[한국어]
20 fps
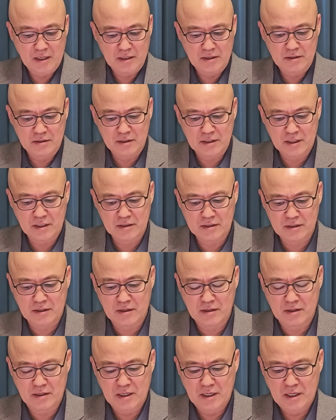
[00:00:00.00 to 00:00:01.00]

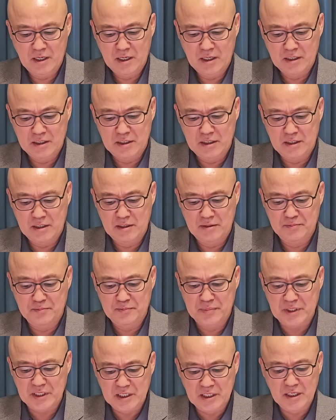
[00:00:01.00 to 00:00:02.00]
여기에서 이
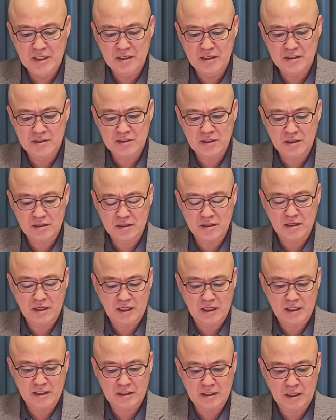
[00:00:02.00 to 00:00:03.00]
비리를
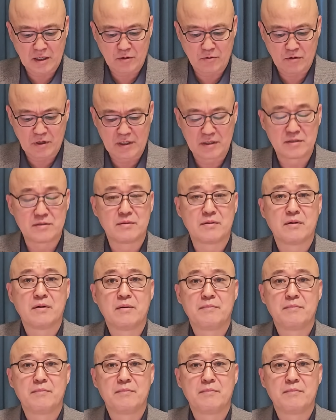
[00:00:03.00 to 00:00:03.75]
척결하겠다라고 하는